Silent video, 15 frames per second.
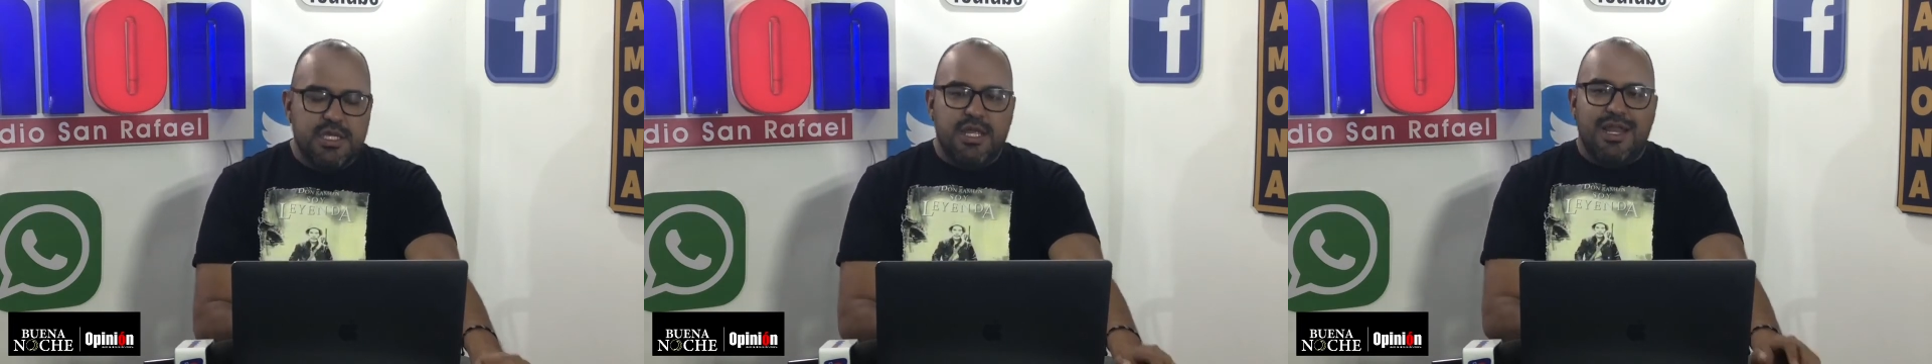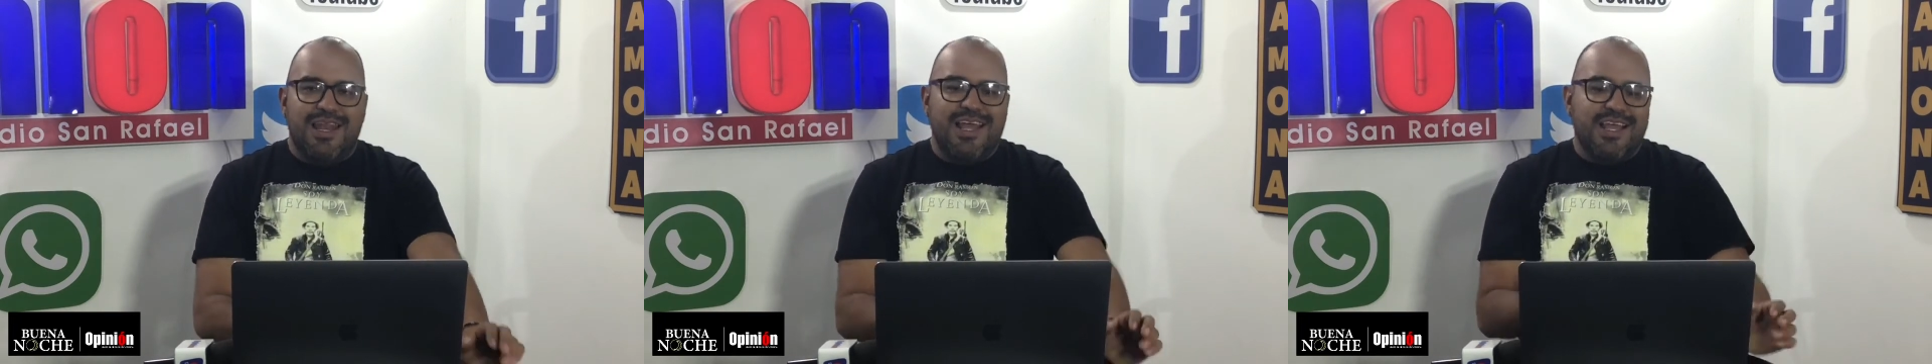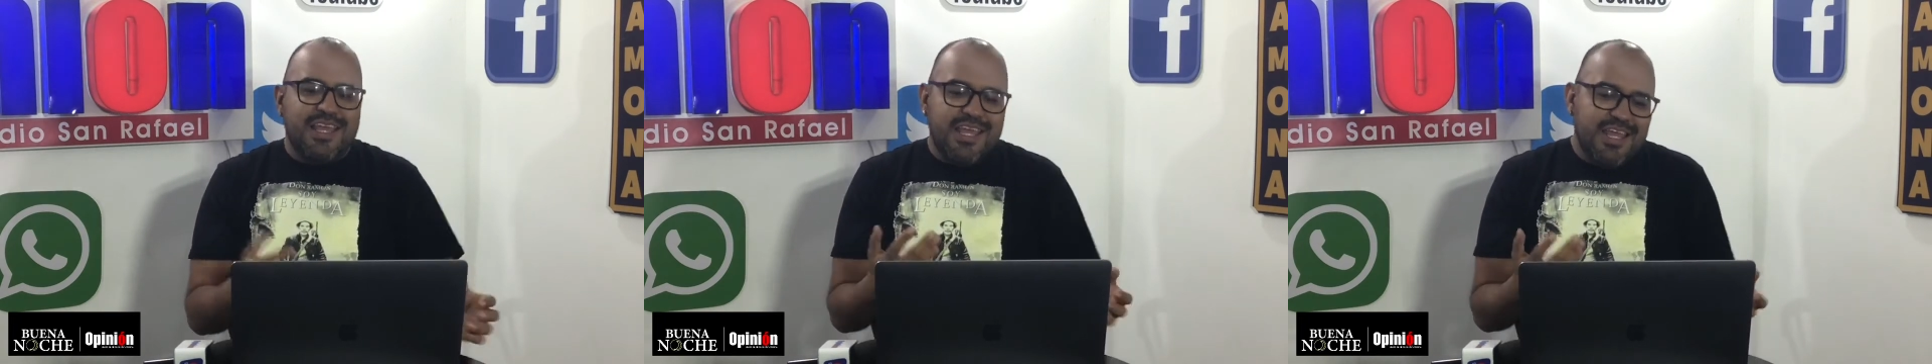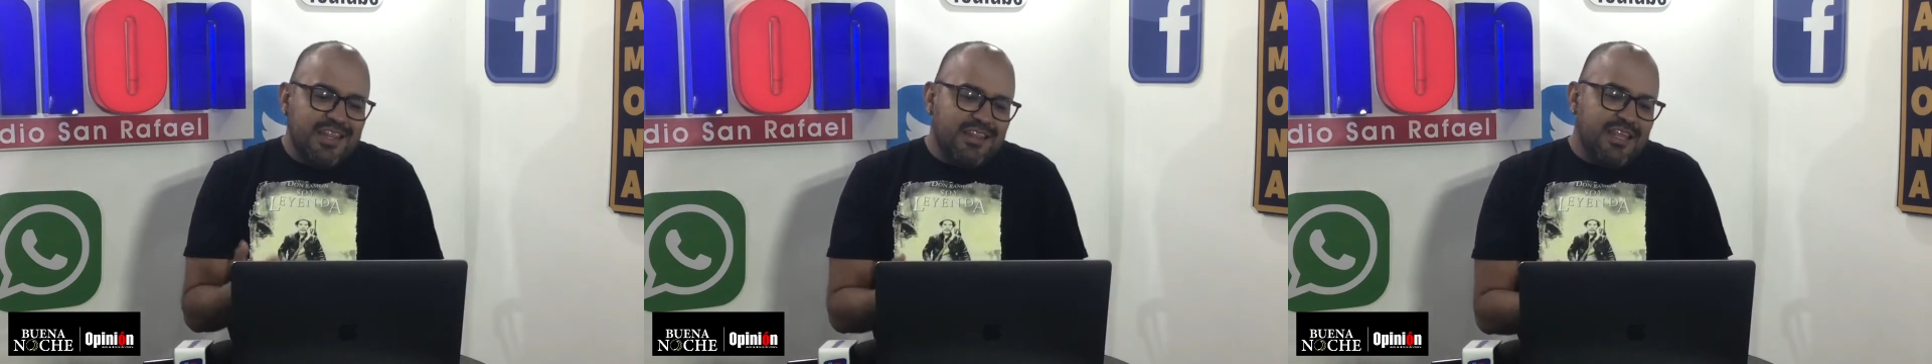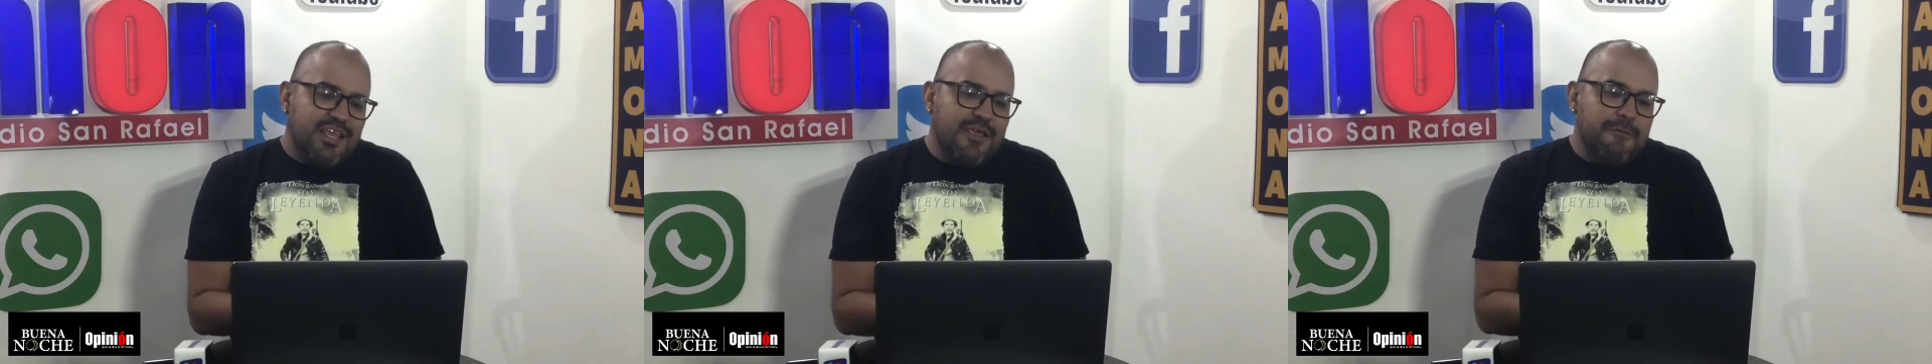La
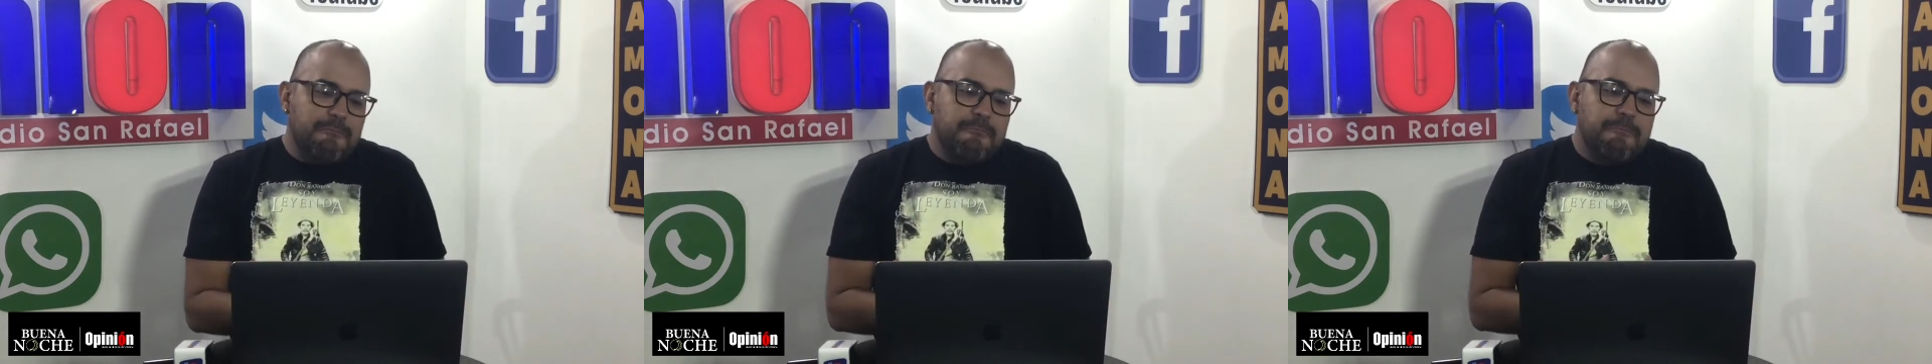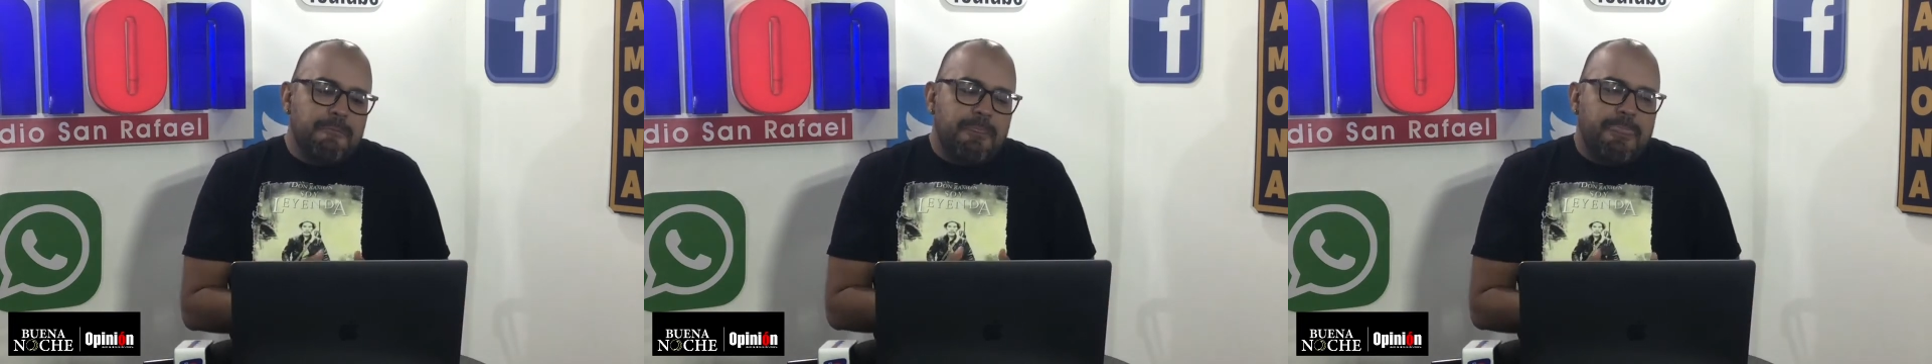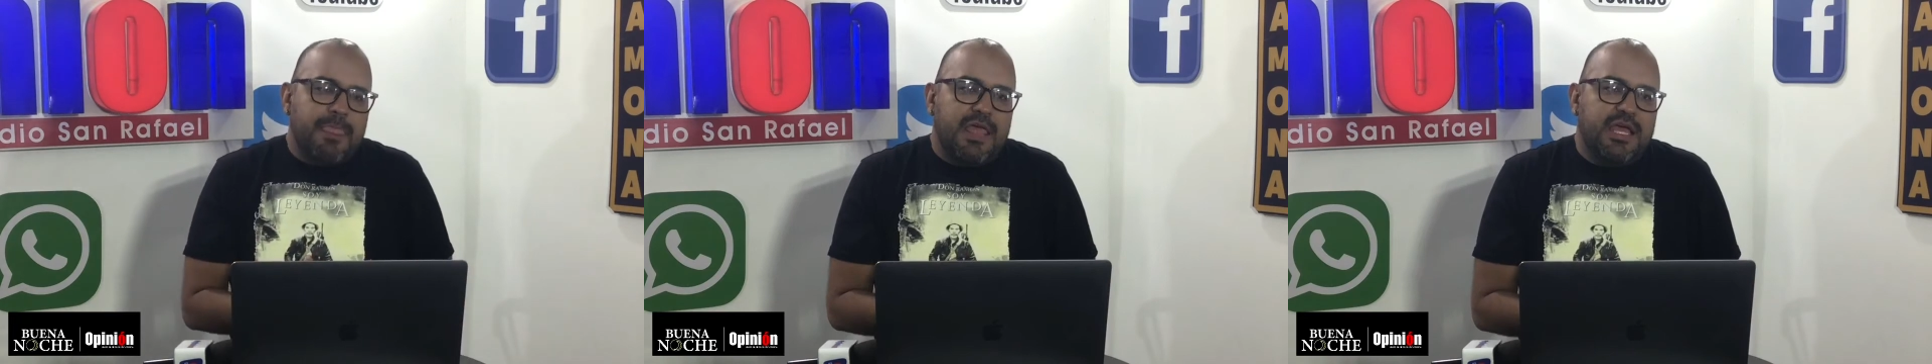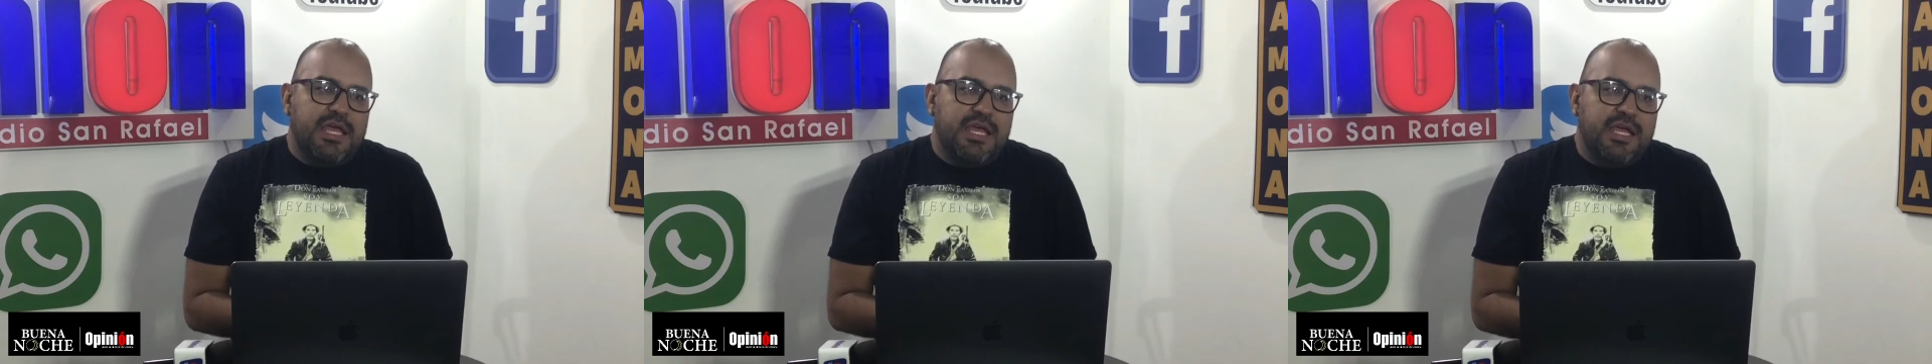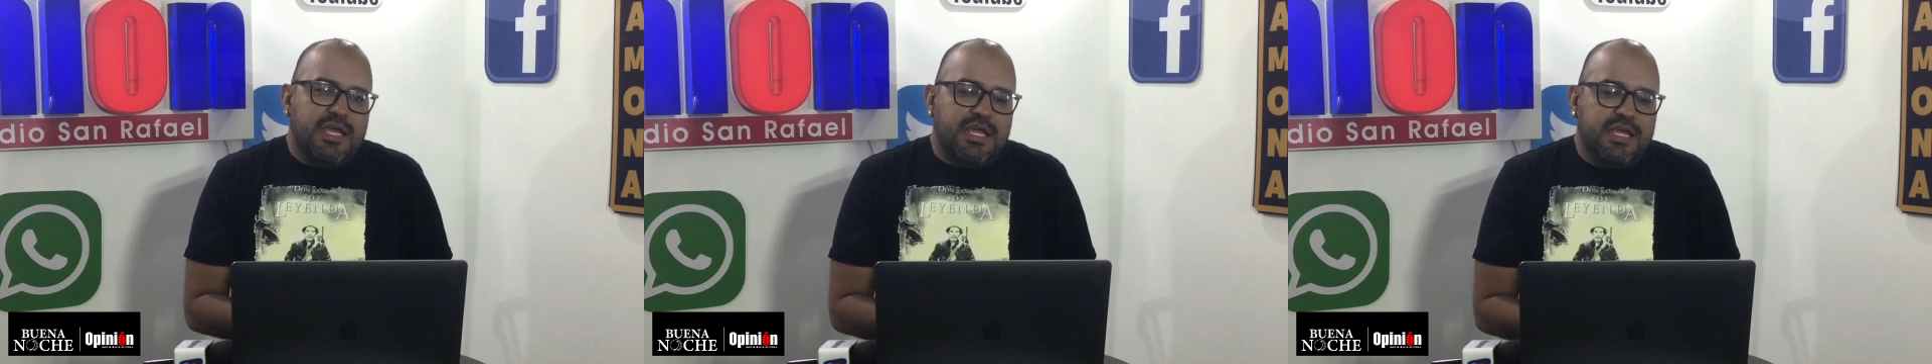gente
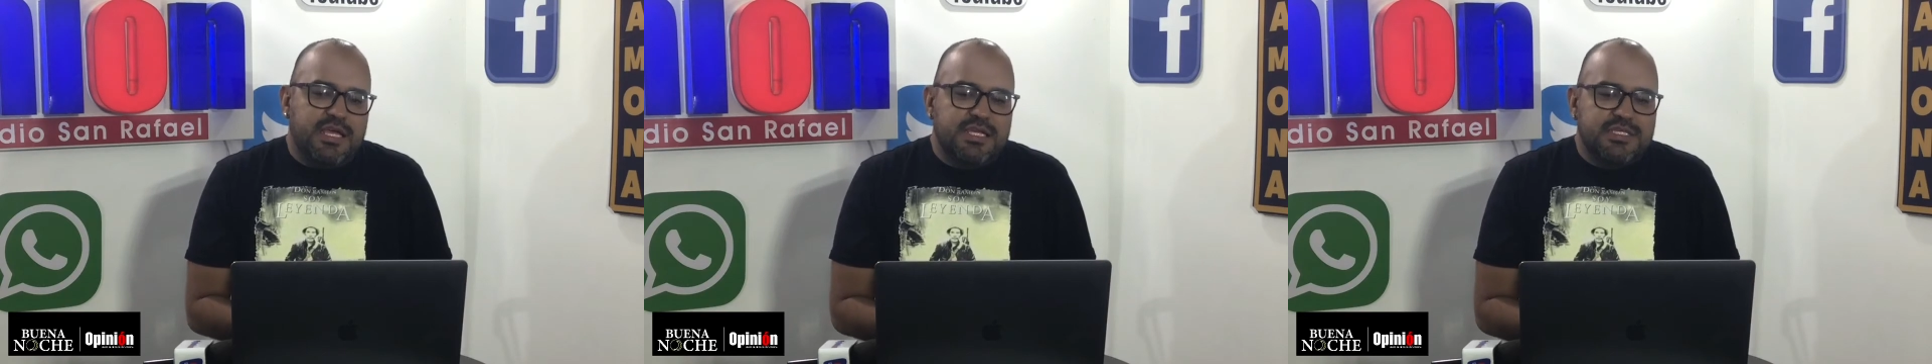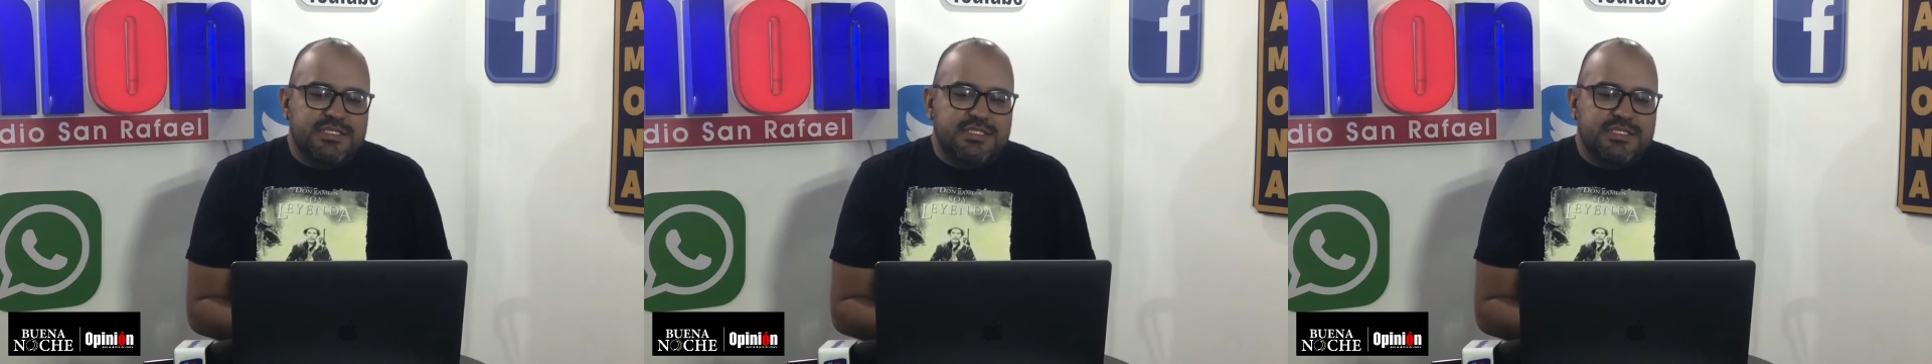eh,